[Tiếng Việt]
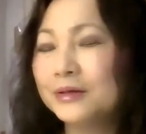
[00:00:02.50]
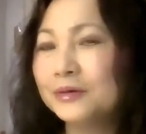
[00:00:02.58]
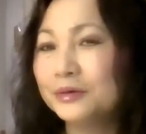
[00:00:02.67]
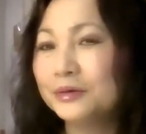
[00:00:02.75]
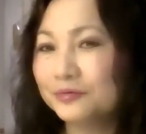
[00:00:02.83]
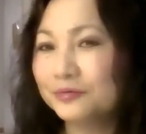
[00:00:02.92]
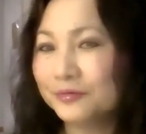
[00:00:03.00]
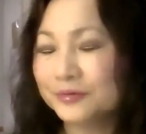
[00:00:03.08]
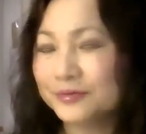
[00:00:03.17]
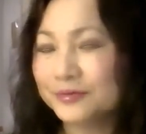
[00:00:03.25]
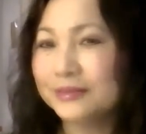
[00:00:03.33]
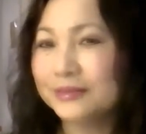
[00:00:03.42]
Nguyễn Thúy
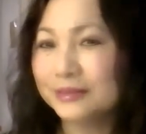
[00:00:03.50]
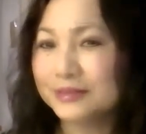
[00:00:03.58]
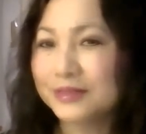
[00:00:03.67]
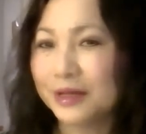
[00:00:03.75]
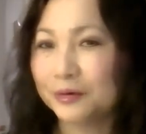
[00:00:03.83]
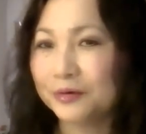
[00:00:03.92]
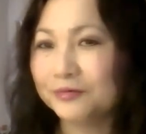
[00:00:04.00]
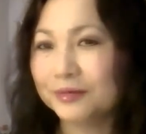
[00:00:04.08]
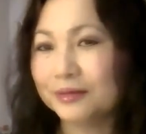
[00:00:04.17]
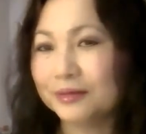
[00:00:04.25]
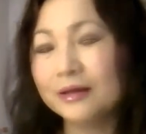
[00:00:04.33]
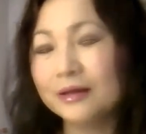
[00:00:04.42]
Phượng xin kính chào quý
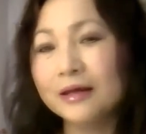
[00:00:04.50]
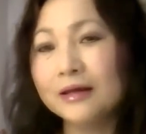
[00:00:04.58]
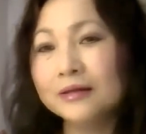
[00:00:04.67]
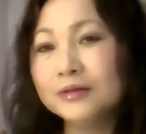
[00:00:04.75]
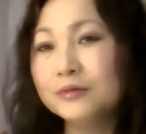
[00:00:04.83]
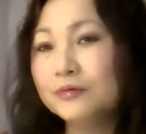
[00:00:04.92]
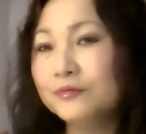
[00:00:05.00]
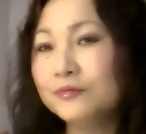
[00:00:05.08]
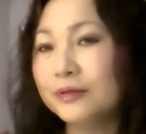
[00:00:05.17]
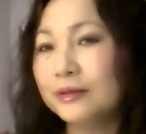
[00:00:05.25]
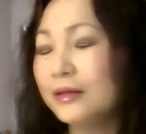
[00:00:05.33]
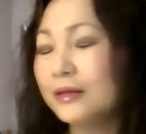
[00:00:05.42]
vị. Thưa quý
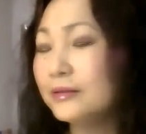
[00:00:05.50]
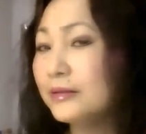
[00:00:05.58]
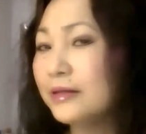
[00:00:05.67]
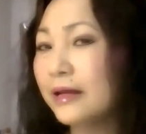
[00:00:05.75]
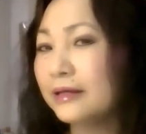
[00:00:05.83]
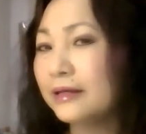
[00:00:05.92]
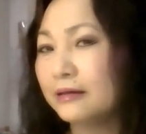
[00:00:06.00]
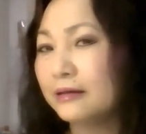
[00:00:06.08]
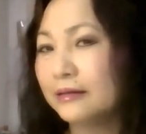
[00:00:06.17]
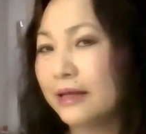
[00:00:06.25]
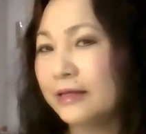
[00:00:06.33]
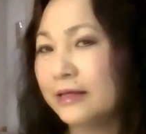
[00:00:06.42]
vị, những ngày
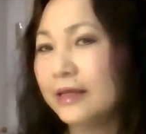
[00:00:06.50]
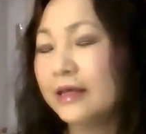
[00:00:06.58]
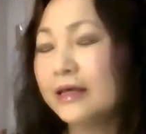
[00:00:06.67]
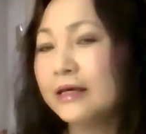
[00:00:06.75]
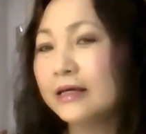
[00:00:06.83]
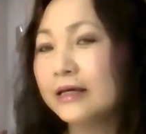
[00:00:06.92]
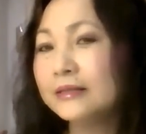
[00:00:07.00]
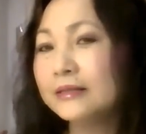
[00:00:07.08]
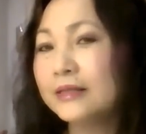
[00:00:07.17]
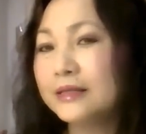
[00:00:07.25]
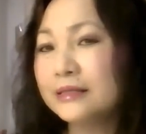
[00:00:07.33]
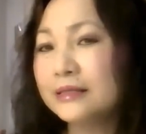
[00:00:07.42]
gần đây, cái
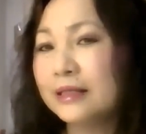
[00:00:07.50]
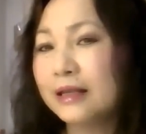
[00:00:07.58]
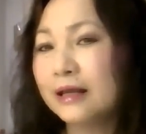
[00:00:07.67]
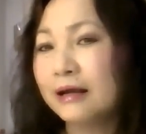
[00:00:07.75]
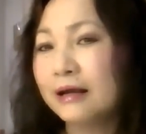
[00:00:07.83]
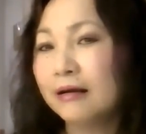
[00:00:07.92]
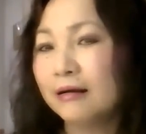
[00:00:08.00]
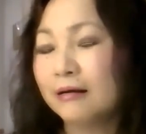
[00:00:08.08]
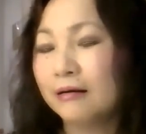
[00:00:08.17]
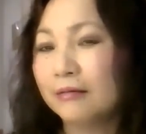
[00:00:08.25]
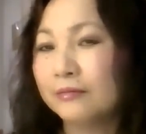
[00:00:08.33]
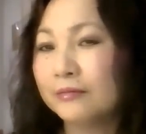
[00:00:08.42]
tiên uh,
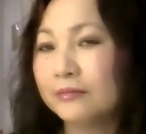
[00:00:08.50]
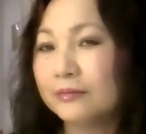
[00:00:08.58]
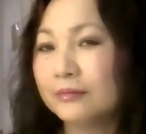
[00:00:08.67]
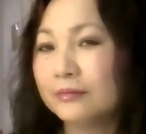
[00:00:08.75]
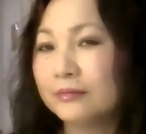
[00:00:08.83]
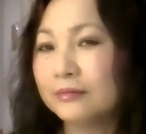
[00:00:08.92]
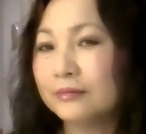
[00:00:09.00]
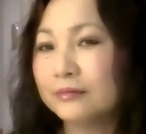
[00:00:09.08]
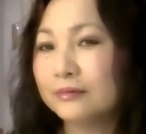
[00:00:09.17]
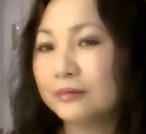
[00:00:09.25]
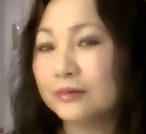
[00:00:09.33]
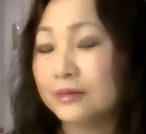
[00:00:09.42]
ờ,
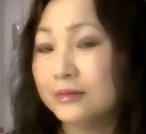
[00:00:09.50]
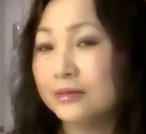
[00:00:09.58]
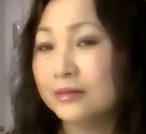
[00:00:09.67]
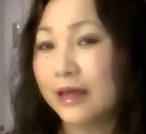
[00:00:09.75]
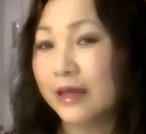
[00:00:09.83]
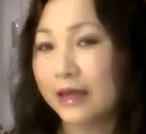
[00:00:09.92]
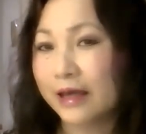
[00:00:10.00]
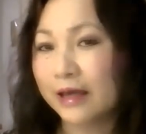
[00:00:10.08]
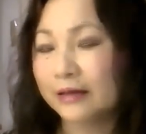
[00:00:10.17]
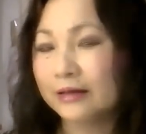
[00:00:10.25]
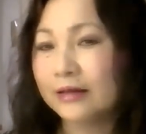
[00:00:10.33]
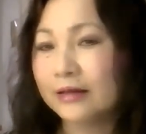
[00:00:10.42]
tỉnh Nghệ
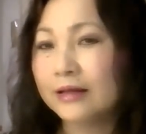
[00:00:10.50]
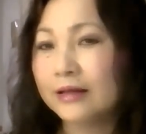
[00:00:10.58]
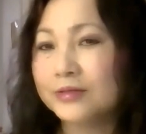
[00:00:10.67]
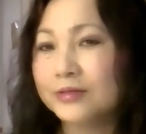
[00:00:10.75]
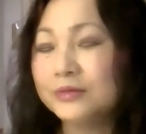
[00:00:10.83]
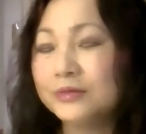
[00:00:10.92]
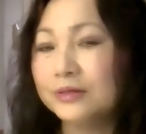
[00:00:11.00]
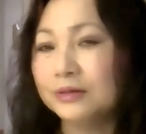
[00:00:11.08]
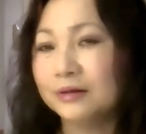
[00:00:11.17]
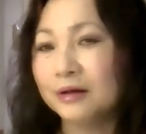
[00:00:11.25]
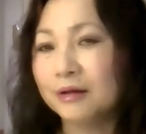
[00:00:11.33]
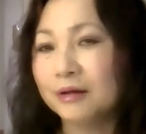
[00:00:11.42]
An sẽ
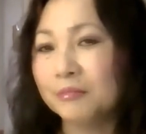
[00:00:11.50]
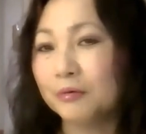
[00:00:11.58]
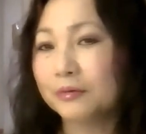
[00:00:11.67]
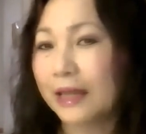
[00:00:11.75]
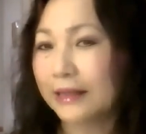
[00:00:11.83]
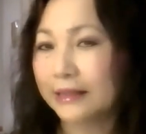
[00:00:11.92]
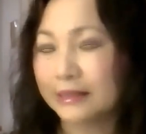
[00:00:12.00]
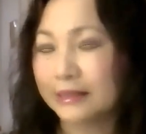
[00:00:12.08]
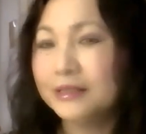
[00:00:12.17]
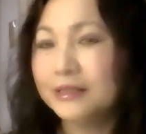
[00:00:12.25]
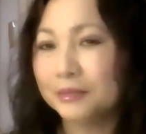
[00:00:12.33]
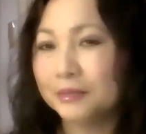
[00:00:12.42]
dựng một đài
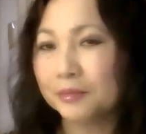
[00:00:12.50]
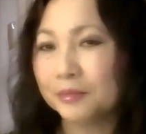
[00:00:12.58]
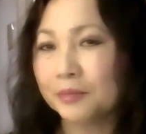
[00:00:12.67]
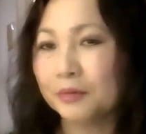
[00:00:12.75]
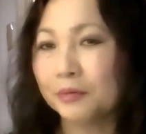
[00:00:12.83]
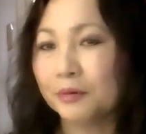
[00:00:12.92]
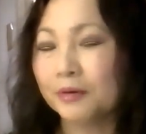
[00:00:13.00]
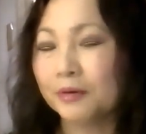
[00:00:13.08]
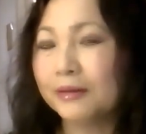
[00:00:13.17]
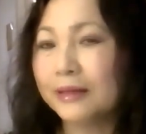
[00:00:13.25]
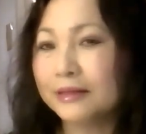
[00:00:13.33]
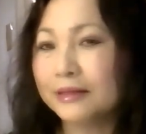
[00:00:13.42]
kỷ niệm của
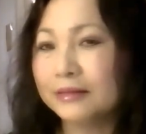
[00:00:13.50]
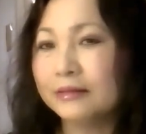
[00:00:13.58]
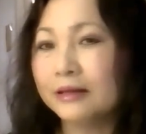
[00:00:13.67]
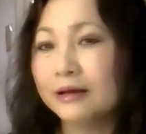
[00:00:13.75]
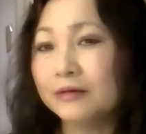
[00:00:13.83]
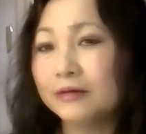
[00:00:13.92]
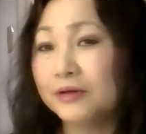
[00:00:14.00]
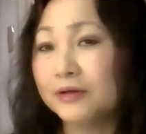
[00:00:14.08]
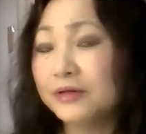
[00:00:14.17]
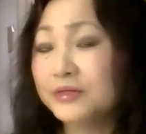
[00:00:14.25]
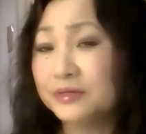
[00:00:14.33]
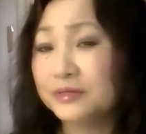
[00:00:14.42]
Lenin
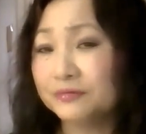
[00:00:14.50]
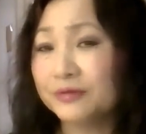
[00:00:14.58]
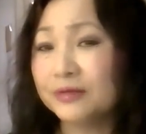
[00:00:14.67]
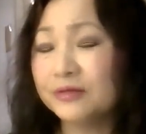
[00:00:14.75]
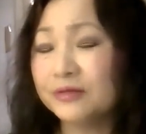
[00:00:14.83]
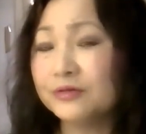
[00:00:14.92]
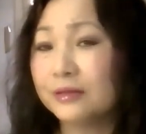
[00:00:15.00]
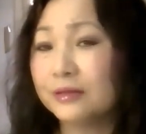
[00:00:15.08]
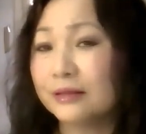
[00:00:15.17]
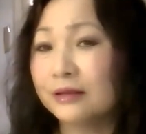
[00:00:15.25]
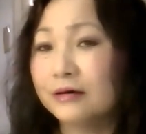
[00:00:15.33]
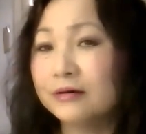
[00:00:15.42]
với chi phí rất là
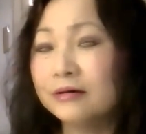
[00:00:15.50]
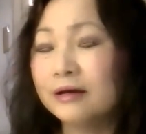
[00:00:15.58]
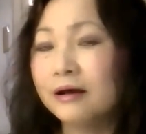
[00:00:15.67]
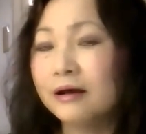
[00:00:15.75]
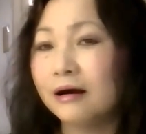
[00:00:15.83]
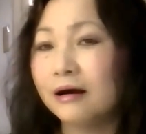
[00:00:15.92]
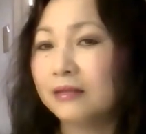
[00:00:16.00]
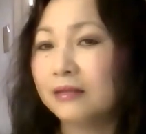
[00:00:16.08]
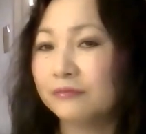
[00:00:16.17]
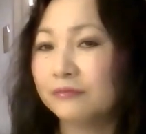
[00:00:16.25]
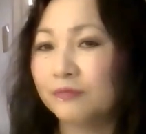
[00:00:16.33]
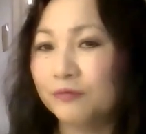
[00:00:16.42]
lớn ở
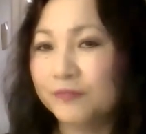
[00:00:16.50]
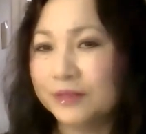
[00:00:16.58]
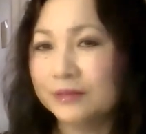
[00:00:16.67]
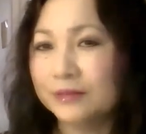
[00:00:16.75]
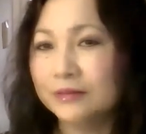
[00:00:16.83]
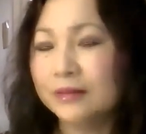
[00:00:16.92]
thành phố Vinh.